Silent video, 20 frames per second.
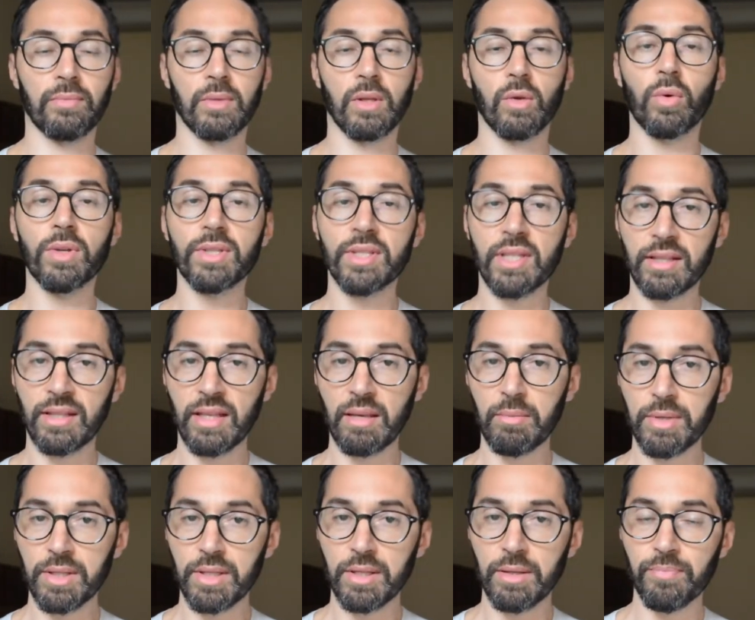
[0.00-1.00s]
Questi
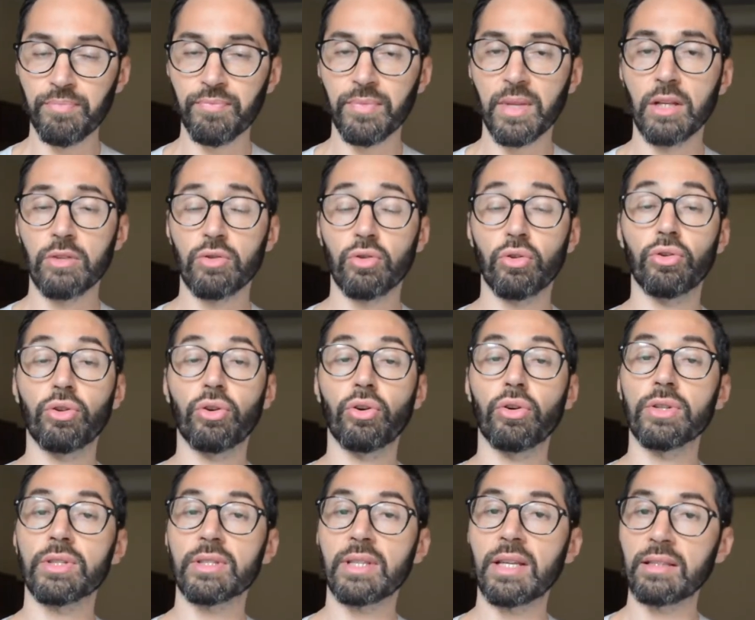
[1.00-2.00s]
debiti
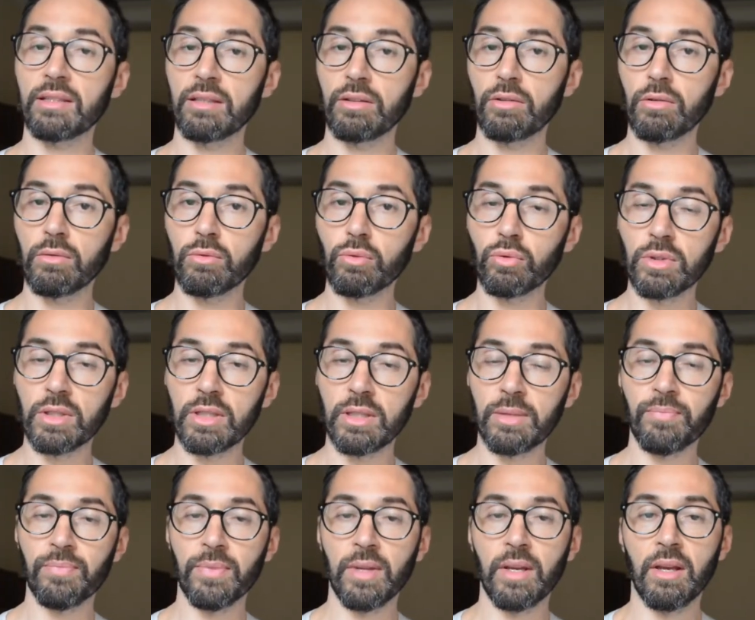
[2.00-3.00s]
sono stati
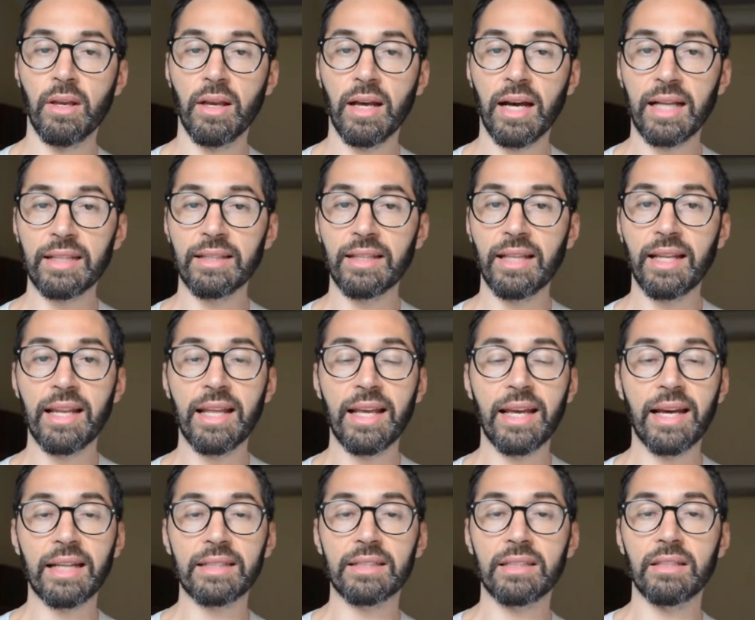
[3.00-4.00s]
dovuti a
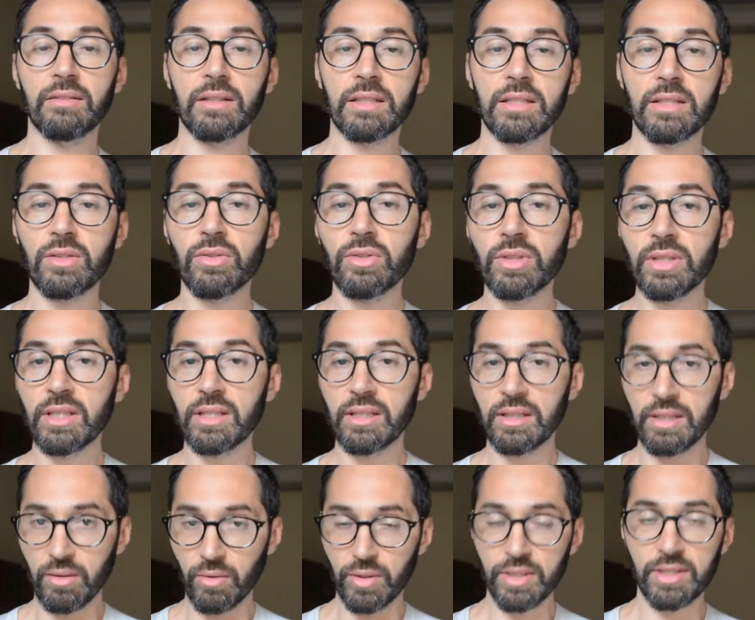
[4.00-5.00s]
delle
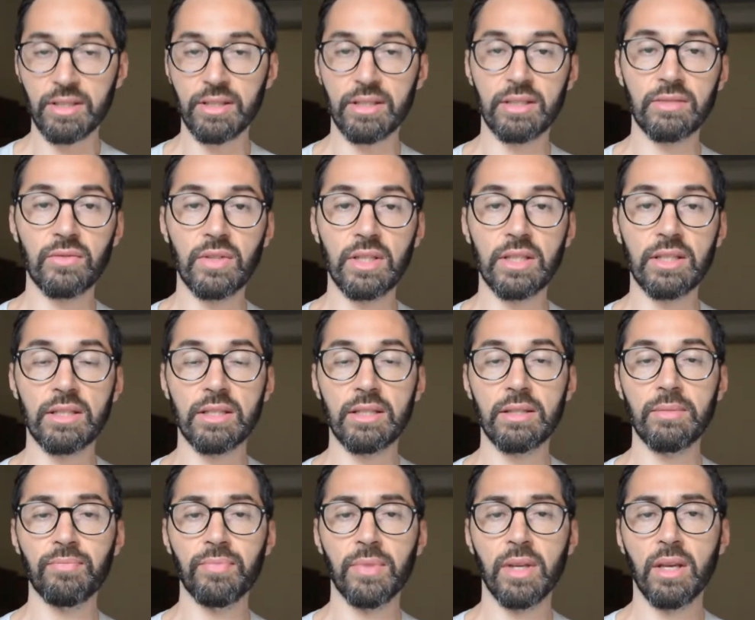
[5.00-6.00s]
attivazioni di questi
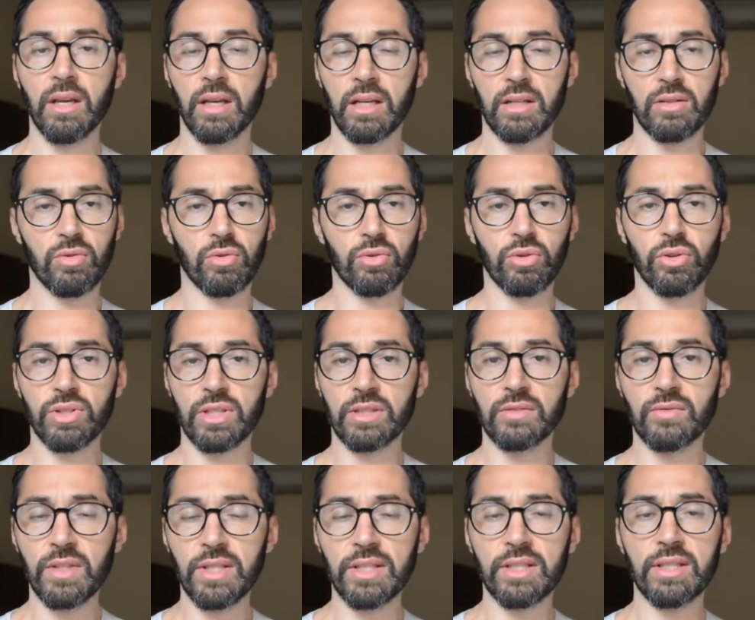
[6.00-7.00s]
servizi, che sono
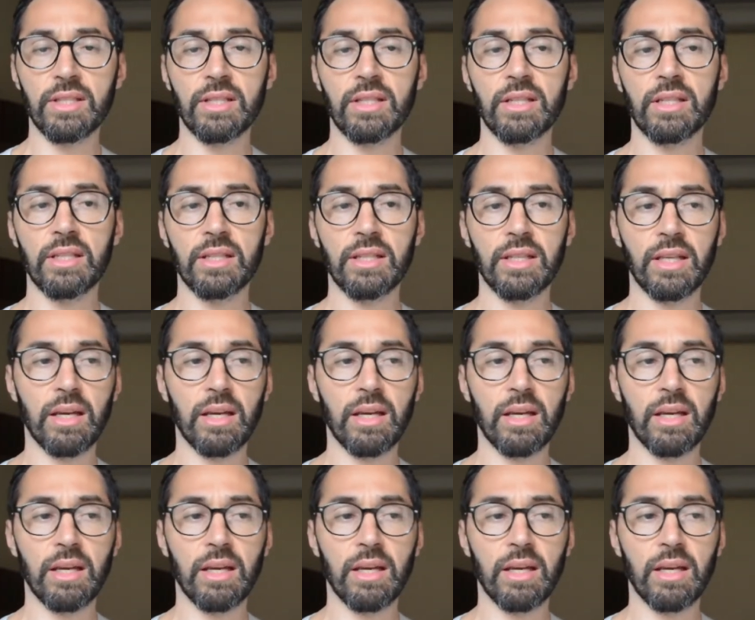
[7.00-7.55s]
servizi di